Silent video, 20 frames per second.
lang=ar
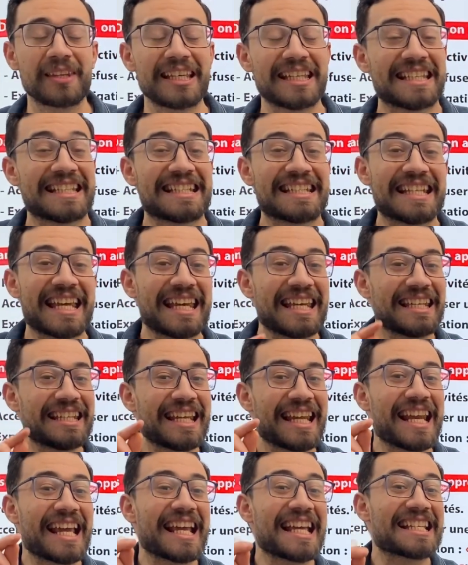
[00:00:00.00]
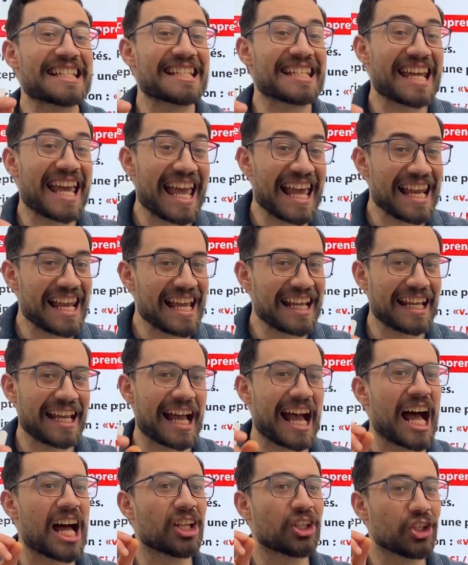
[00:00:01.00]
ازاي ان انا اجي اسالك
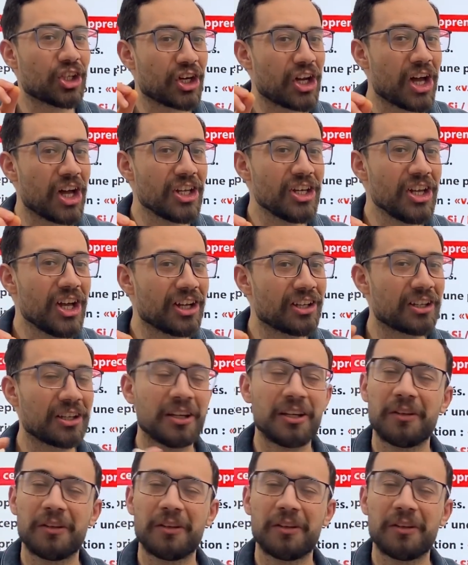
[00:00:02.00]
عن رايك